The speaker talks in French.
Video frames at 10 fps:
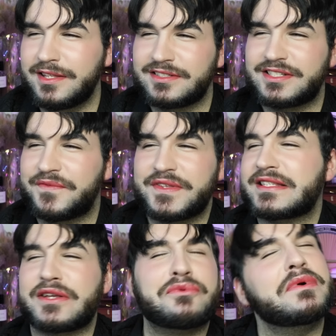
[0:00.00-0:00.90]
j'ai fait,
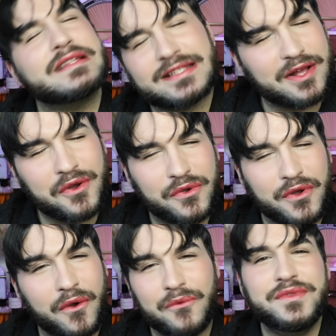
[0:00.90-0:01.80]
c'est quoi ça
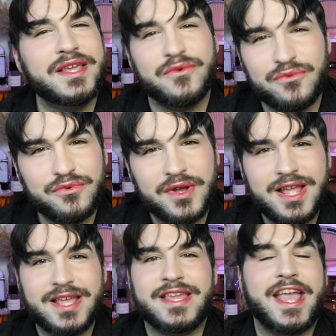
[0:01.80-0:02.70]
encore On est où
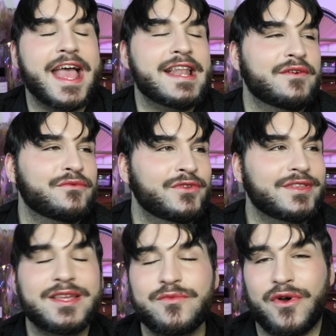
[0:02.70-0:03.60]
Et elle invente
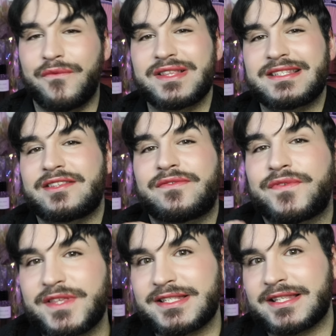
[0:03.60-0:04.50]
des mots. En fait, cette
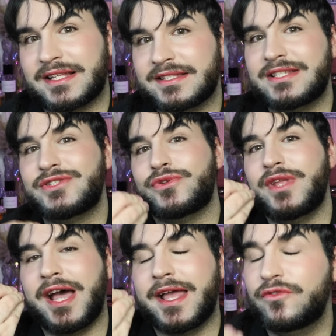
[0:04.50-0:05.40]
fille, c'est un
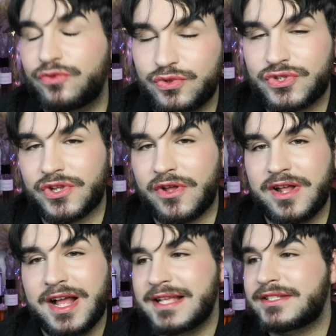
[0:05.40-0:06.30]
dictionnaire à elle toute
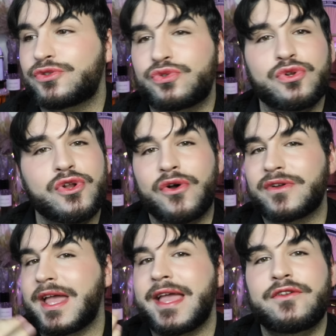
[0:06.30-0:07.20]
seule. C'est une
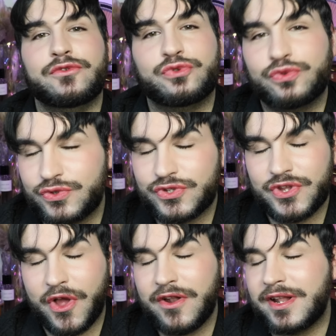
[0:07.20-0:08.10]
langue à elle toute
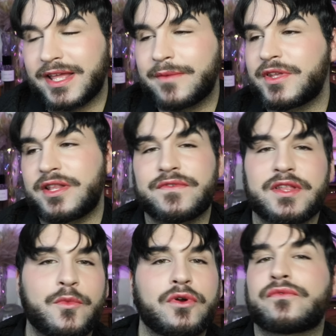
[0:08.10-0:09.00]
seule. Et bien
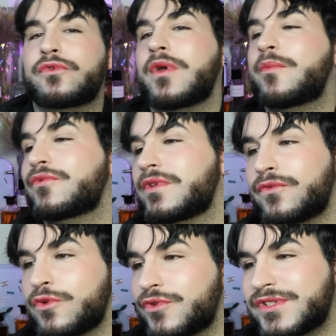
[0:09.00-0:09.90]
évidemment, ils
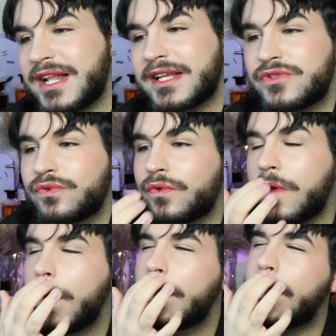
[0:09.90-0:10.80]
vont lui, poser la question de
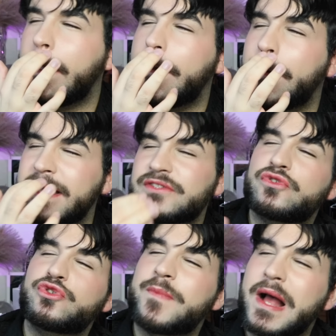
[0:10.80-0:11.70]
euh, est-ce que
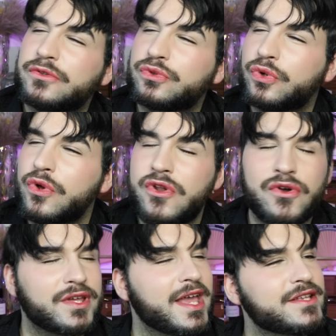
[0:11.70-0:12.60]
tu parles d'autres
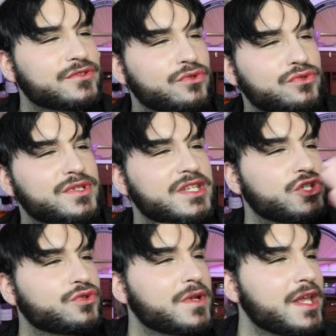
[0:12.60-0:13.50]
langues Est-ce que tu sais
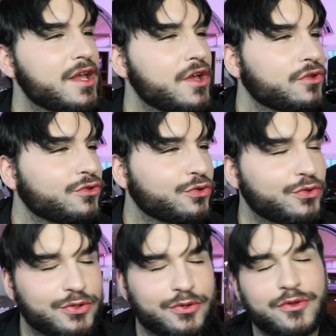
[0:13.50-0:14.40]
jouer
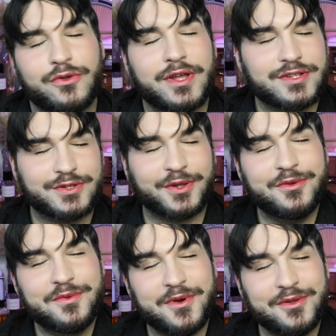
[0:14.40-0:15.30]
d'autres euh,
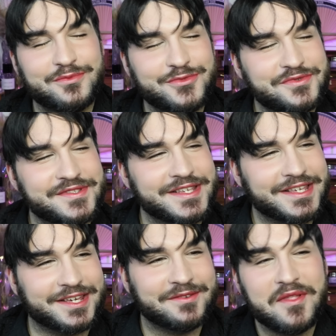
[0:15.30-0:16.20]
instruments de
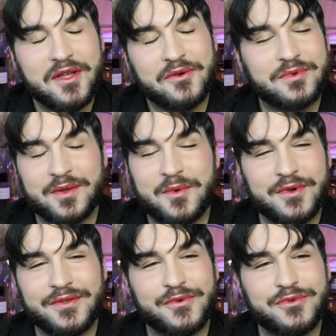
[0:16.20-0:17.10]
musique Au bout d'un
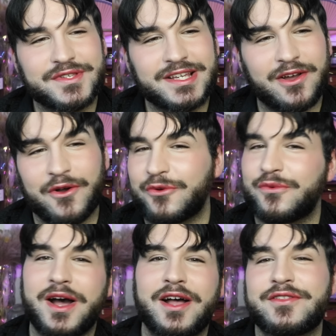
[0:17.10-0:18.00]
moment, ils vont lui dire en
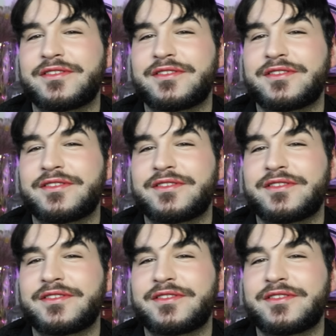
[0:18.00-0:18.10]
quoi